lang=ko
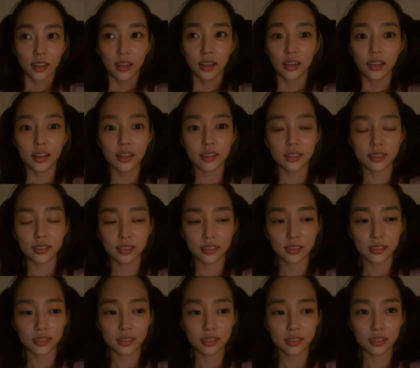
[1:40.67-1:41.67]
하,
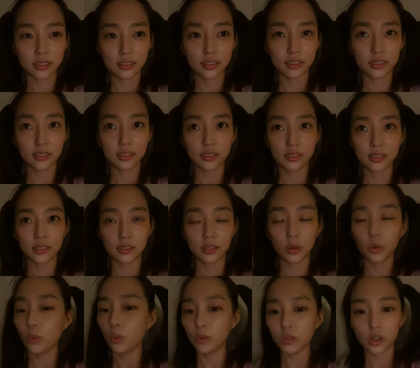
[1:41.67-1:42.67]

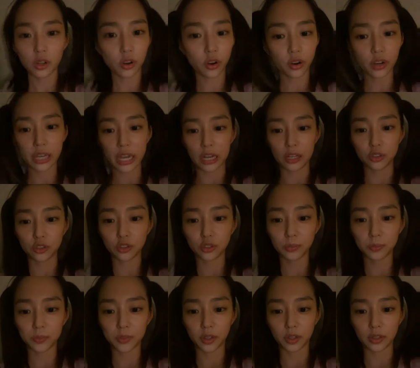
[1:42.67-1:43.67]
오늘 거의 안
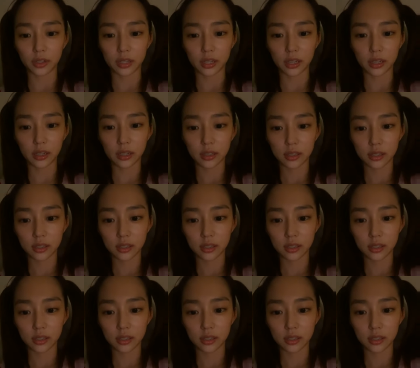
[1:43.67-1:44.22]
춥던데.